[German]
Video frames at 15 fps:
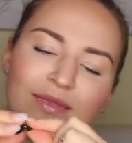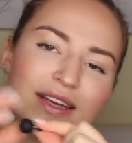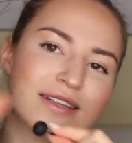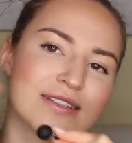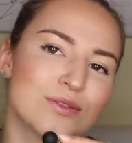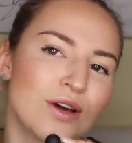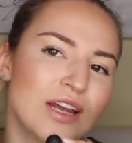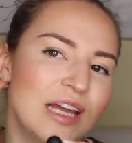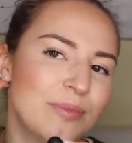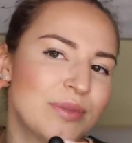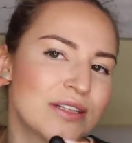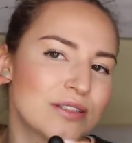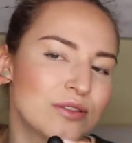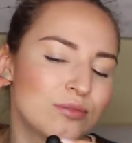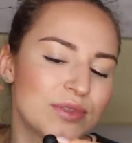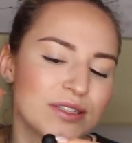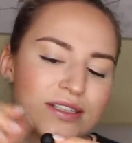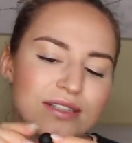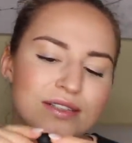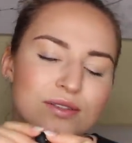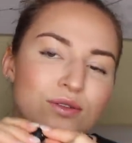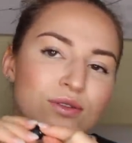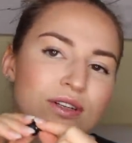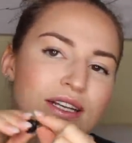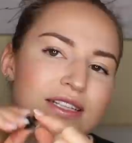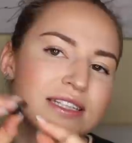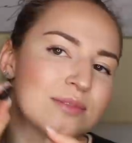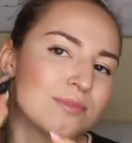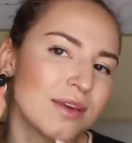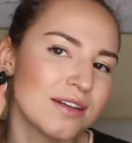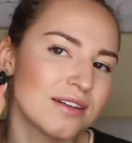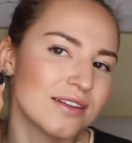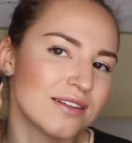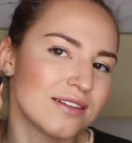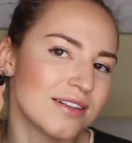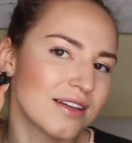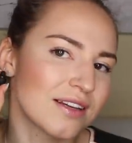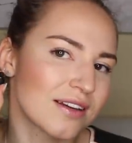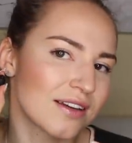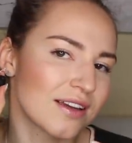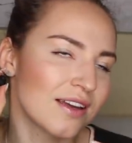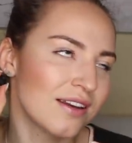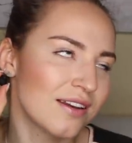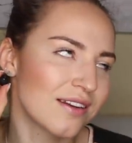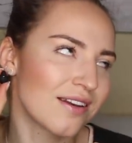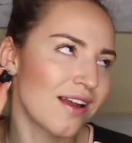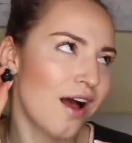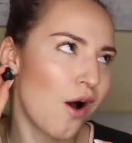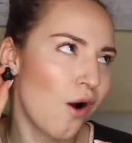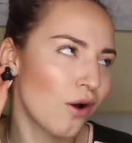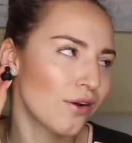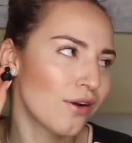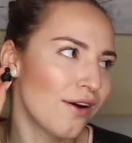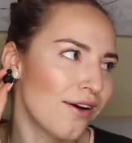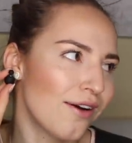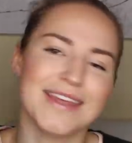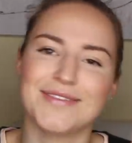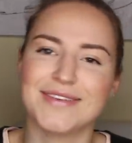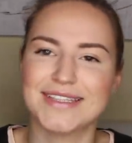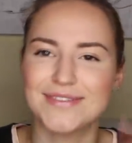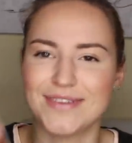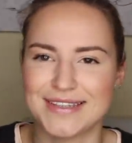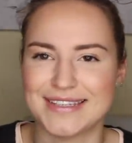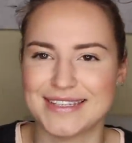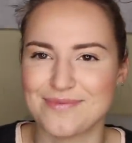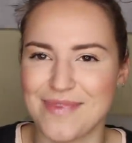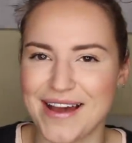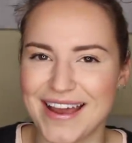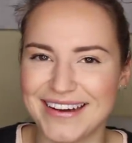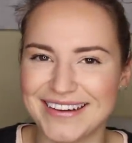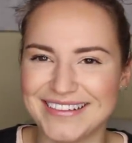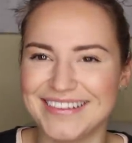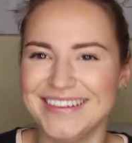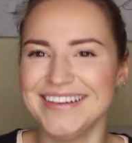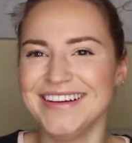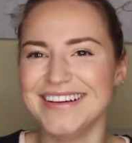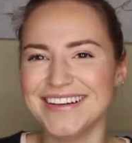geht das Ohrläppchen so ein bisschen so und dann sieht man die dicke hinten auch noch. Ihr wisst, was ich meine, ne?